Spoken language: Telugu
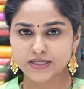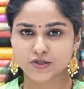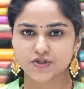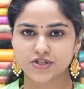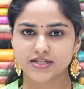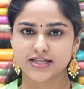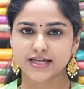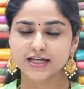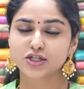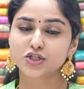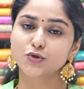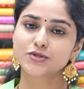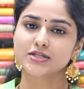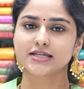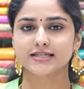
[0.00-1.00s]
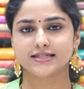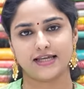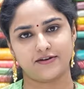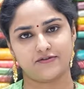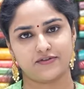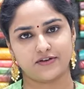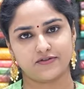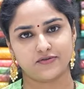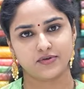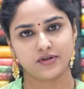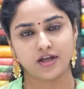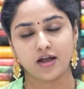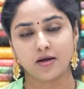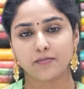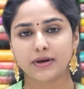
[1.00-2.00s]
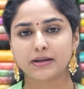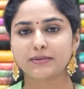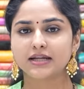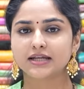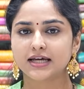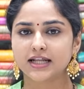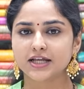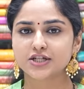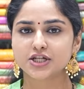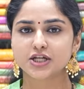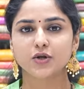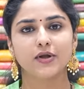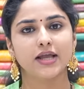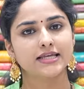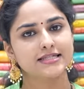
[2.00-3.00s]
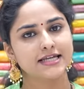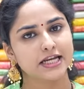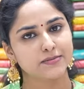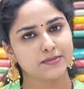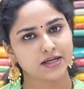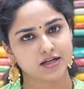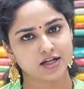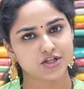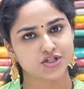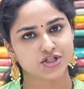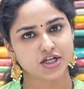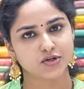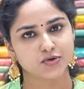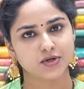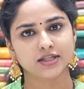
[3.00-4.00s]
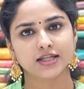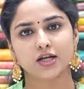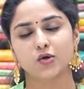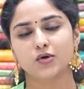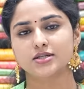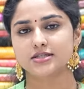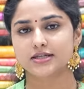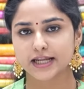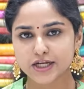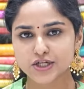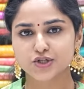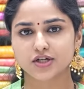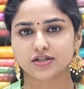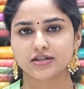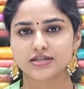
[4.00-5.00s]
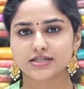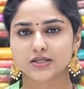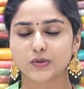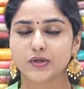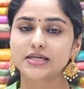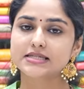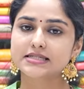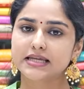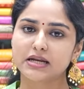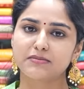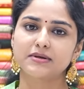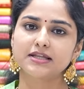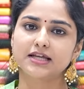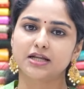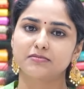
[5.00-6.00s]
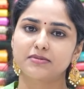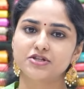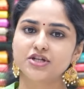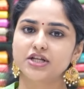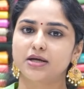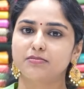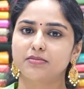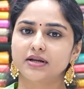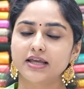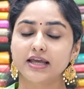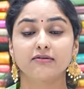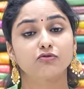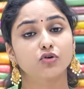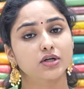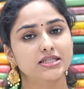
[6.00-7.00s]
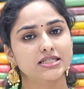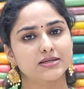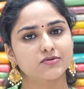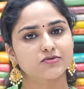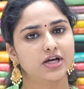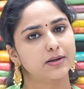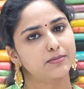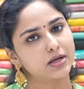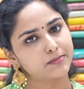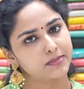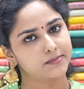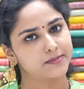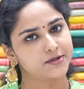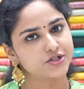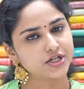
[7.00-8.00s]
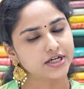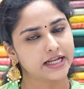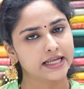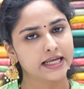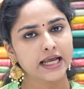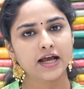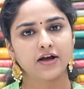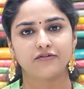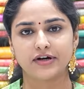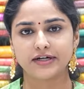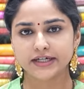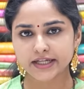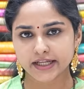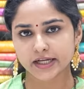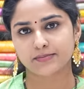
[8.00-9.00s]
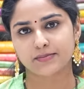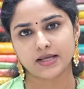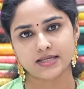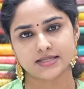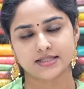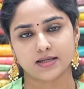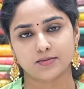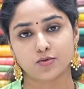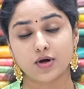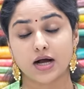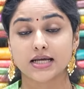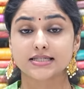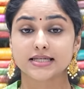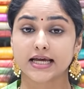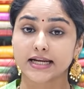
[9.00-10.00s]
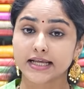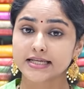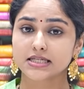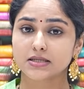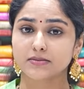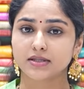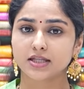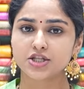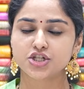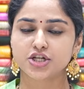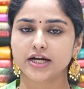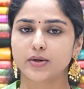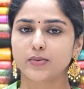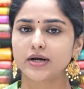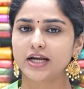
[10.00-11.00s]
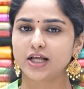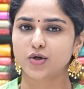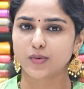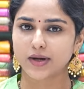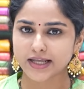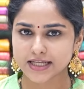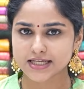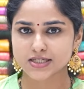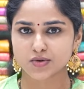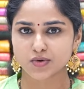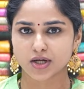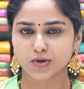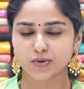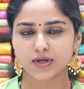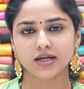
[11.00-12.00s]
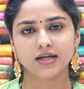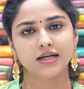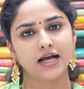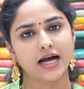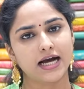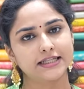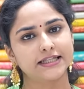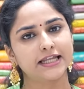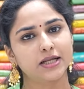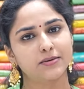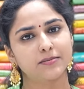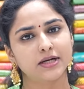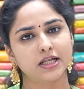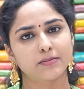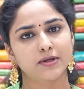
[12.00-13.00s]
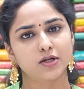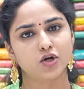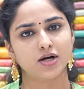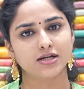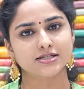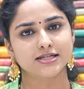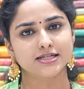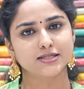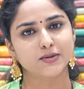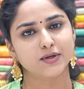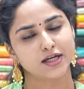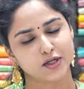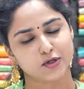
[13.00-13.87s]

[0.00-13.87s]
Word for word: ప్రైస్ వచ్చేసి టూ సిక్స్ నైన్ ఫైవ్ మరి మన కలెక్షన్లో ఏ సారీ మీకు నచ్చినా కూడా దాన్ని ఒక స్క్రీన్ షాట్ తీసుకుని స్క్రీన్ మీద కనిపించే నెంబర్కి వాట్సాప్ ద్వారా మాకు పంపించండి వెంటనే రిప్లై ఇస్తాము ఆ సారీకి సంబంధించి ఎటువంటి క్వైరీస్ ఉన్నా కూడా అదే నెంబర్కి మీరు కాల్ చేసి కూడా